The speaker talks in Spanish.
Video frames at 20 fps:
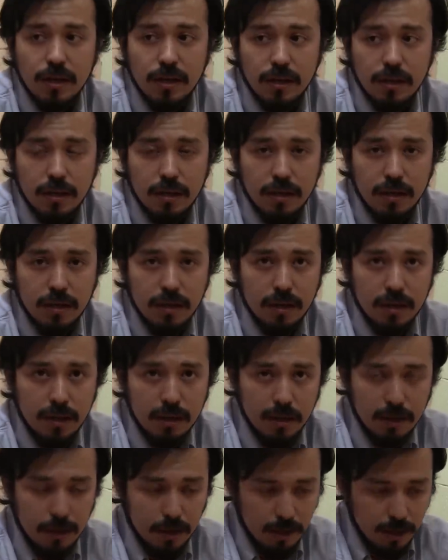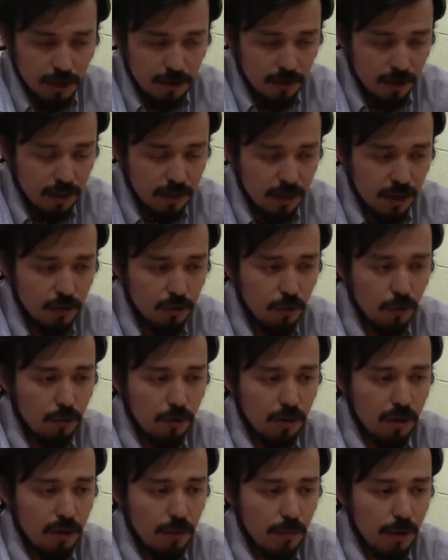y, levantando
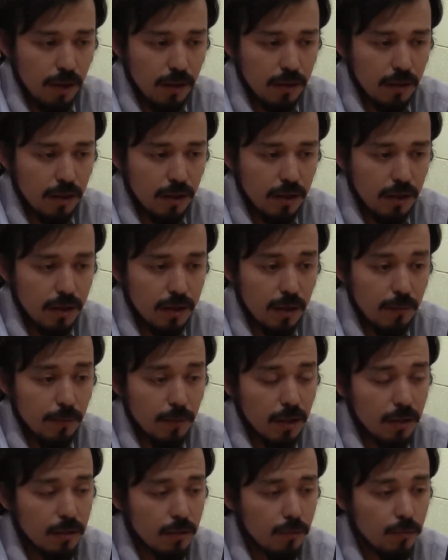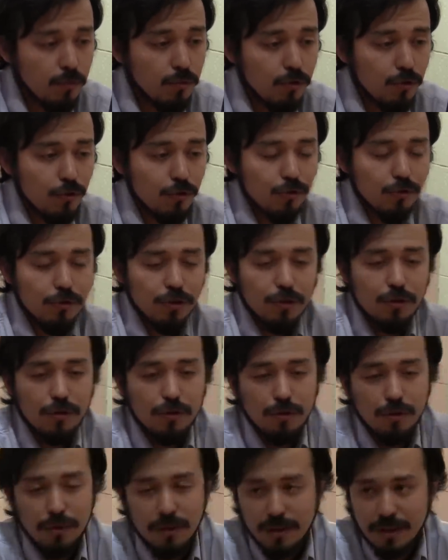nuestras demandas y también de muchos otros
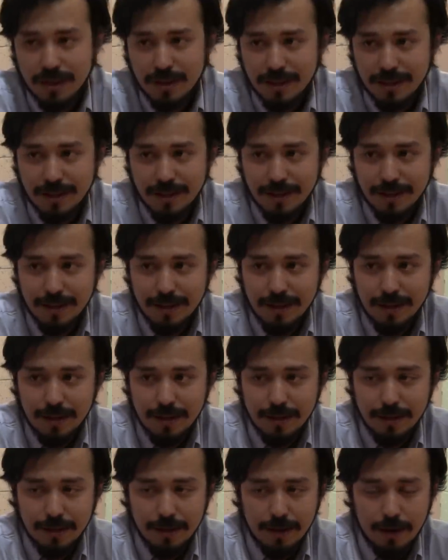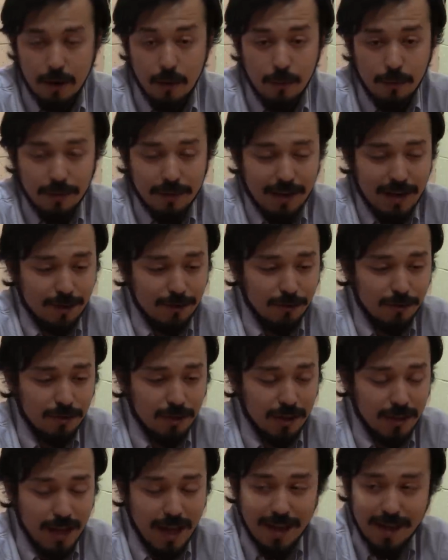sectores de la
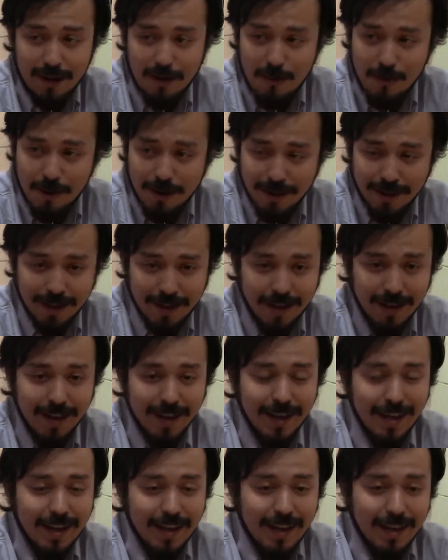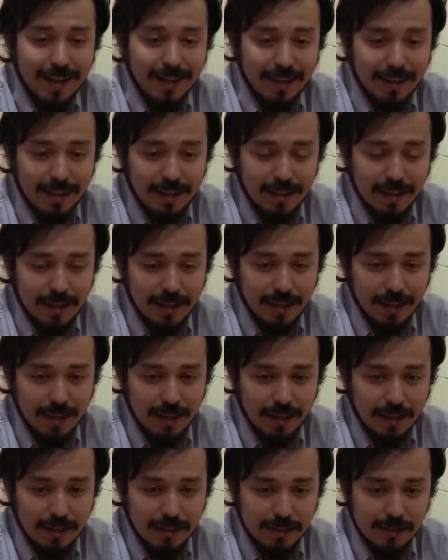sociedad, de la humanidad
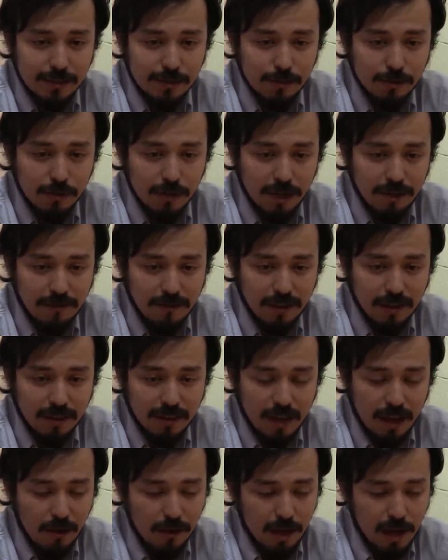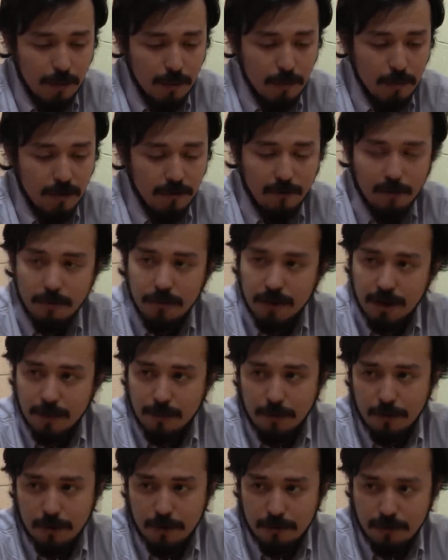que son afectados de la misma forma que
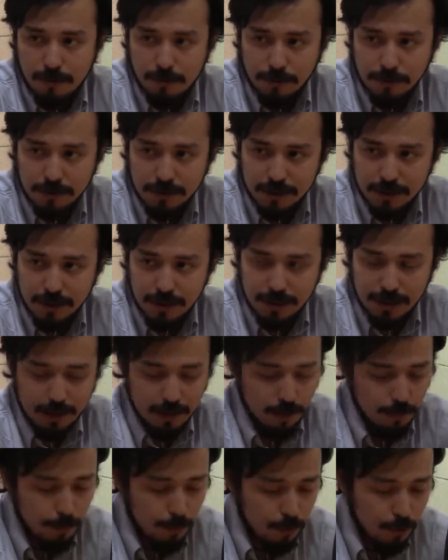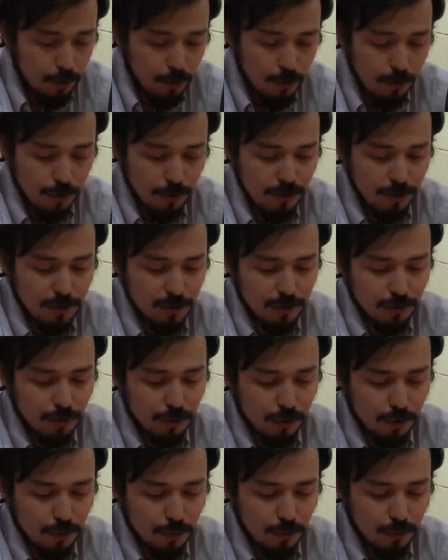el pueblo mapuche, del despojo de
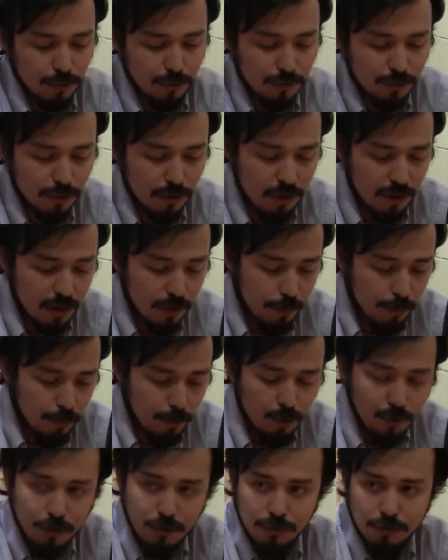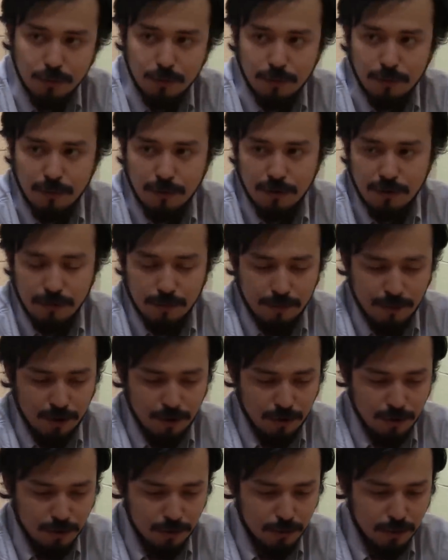sus recursos, el despojo de sus
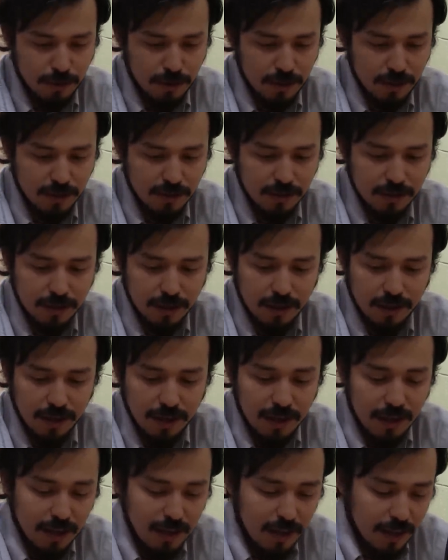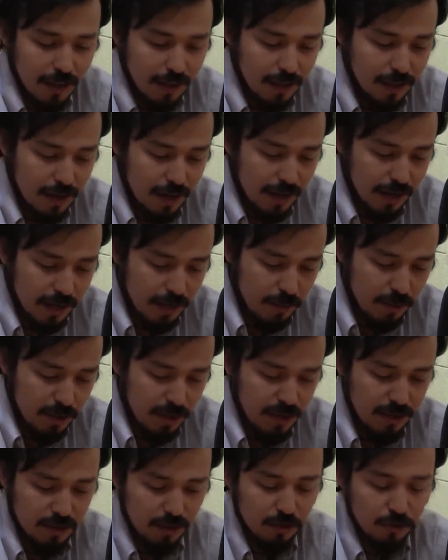medios de subsistencia, de la
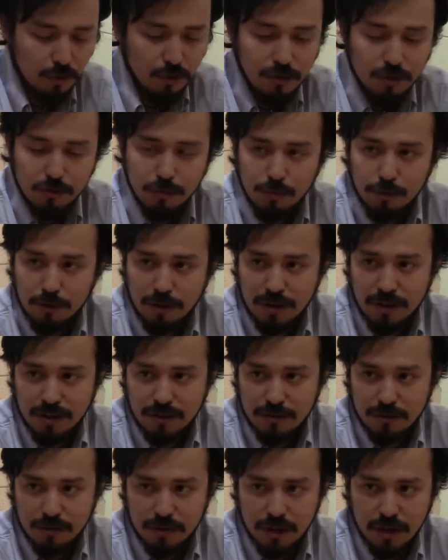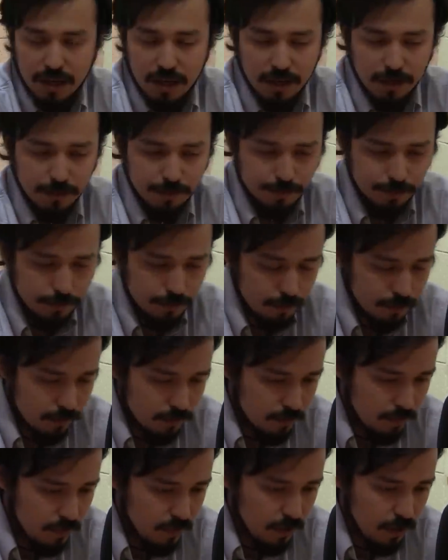criminalización de su protesta social.
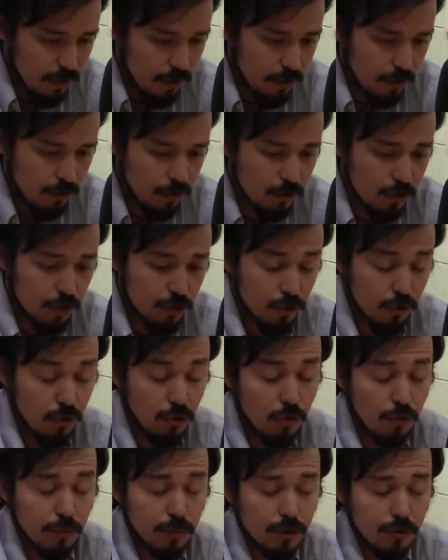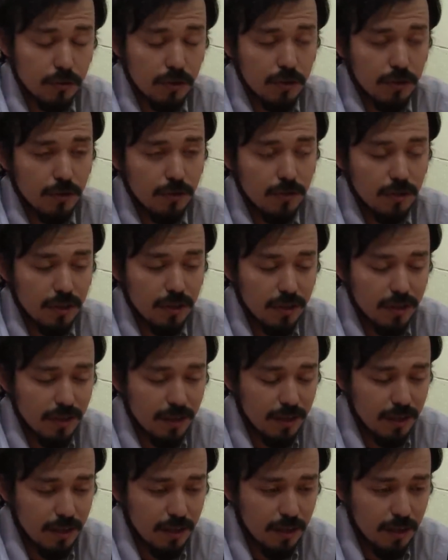Entonces yo lo personal creo
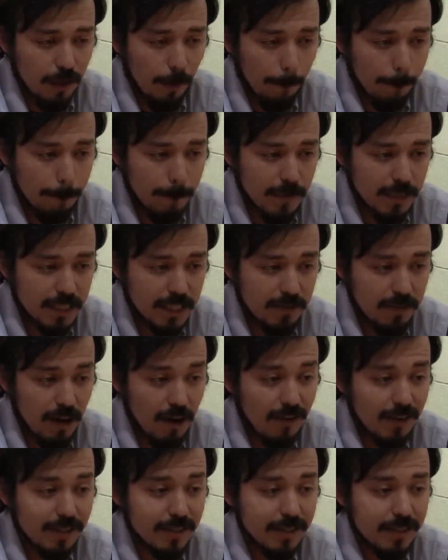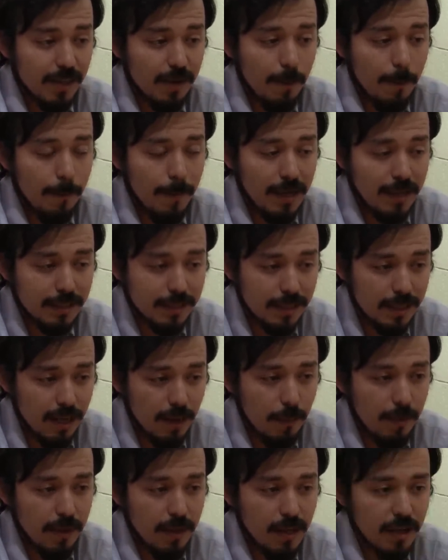que eh, se va a avanzar más en
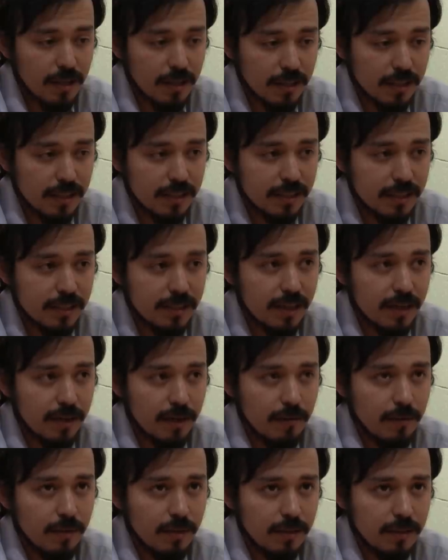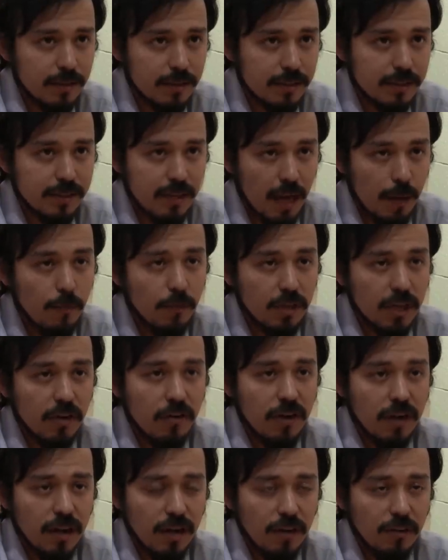la medida que exista, sigamos
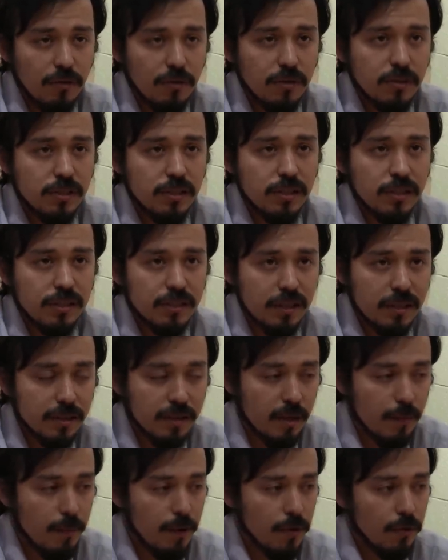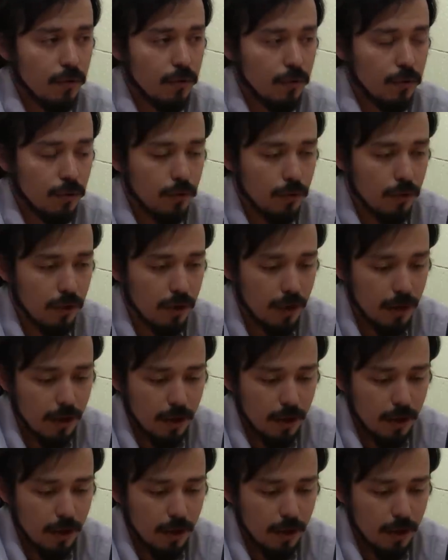trabajando y si exista mayor